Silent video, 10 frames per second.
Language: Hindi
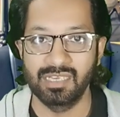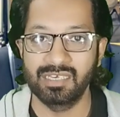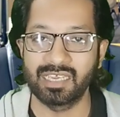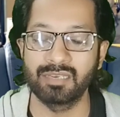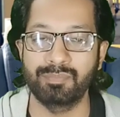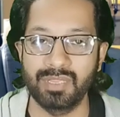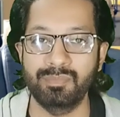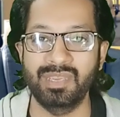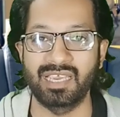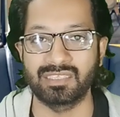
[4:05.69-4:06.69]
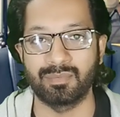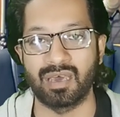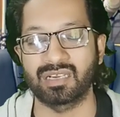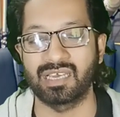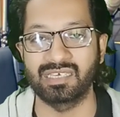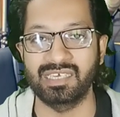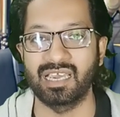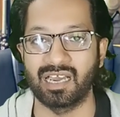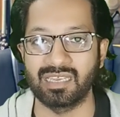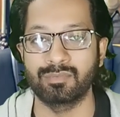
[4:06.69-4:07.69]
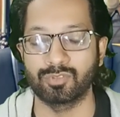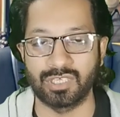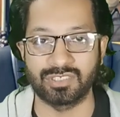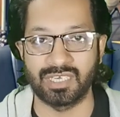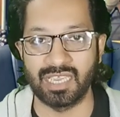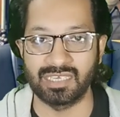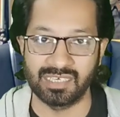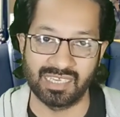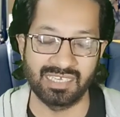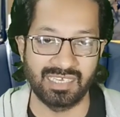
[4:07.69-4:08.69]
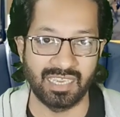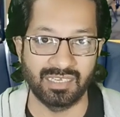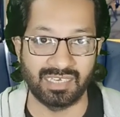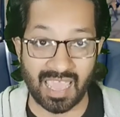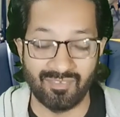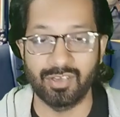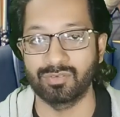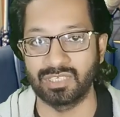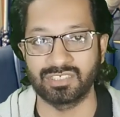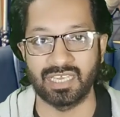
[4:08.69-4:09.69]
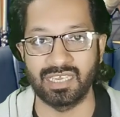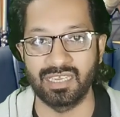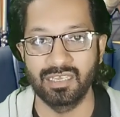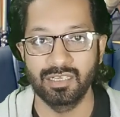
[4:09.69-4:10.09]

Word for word: लेकिन फिर भी एतबार का ये आलम होना चाहिए यानी कि ये लेवल होना चाहिए